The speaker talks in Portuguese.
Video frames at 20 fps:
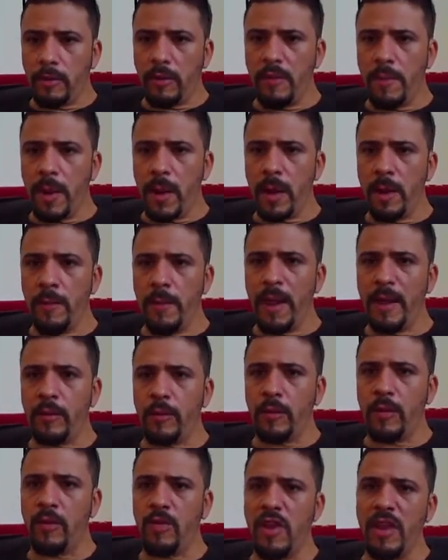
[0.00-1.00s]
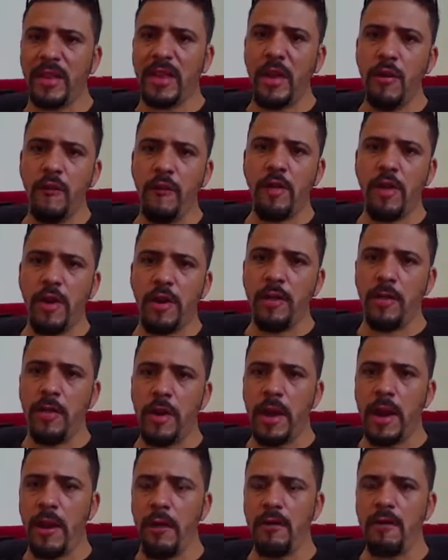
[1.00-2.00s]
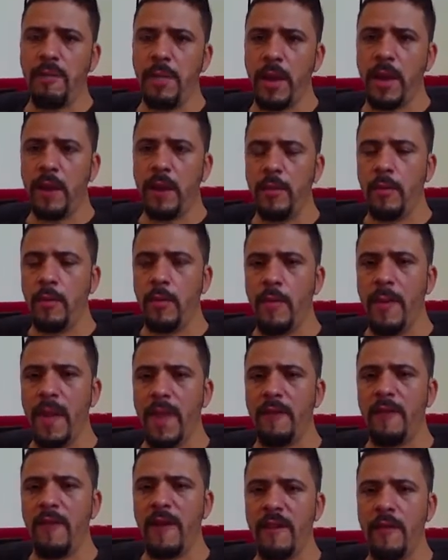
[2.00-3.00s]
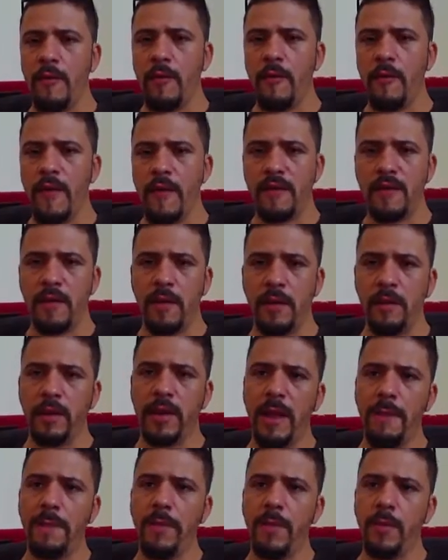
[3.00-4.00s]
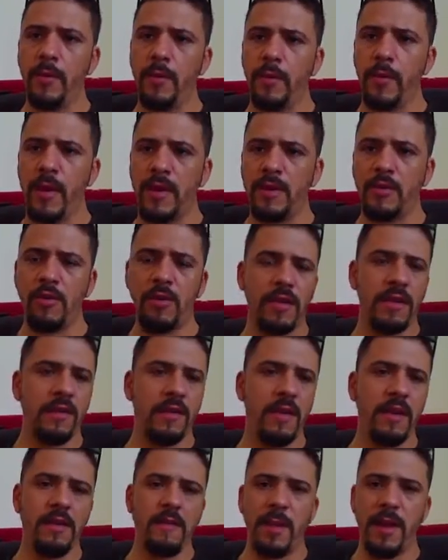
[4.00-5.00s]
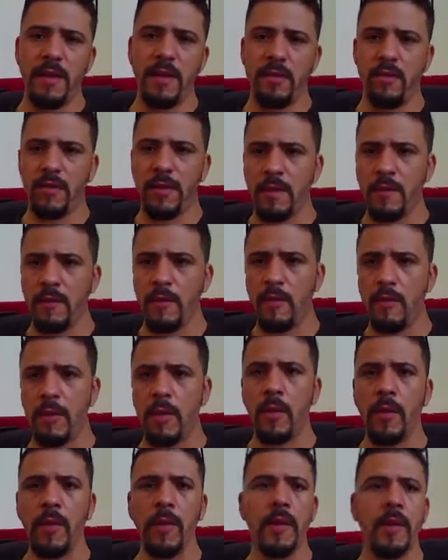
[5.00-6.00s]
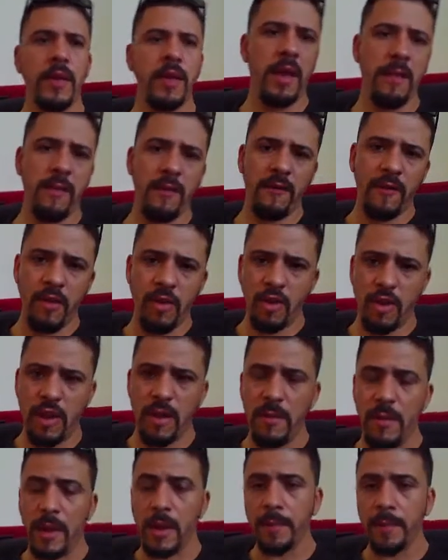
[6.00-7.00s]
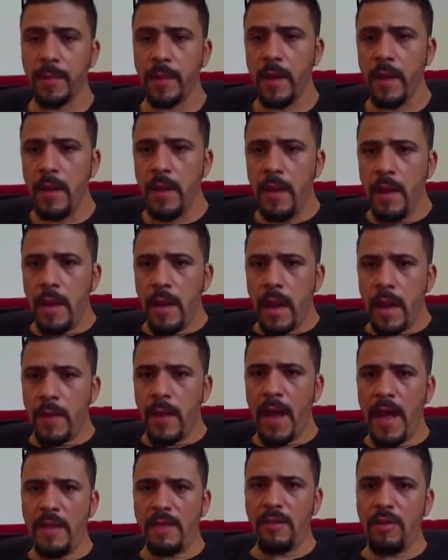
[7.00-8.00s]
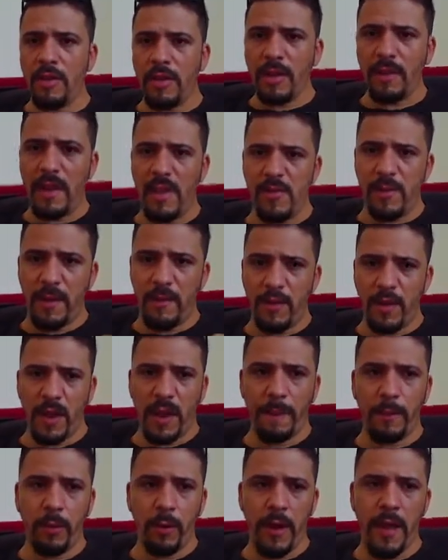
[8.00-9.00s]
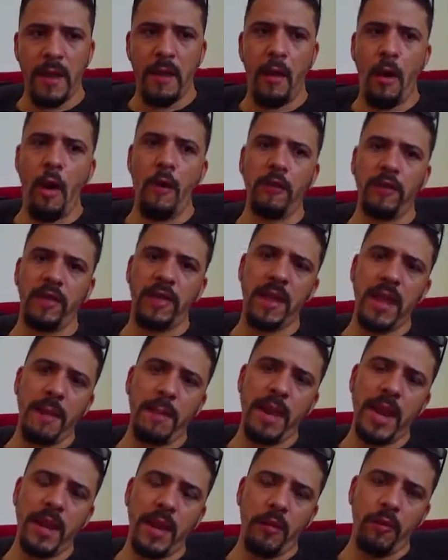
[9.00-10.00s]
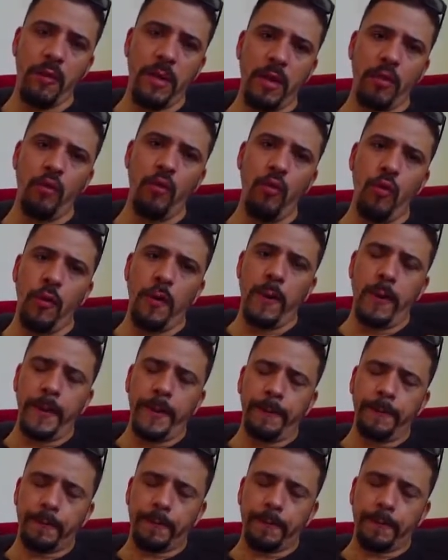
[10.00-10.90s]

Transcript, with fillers: eu tô explicando para todos. Já tem um vídeo aqui no canal explicando como é que faz a conversão, tá? Para o SJ6 e para SJ5000 e M20 também. Na SJ7, para você capturar em RAW, você tem que habilitar no menu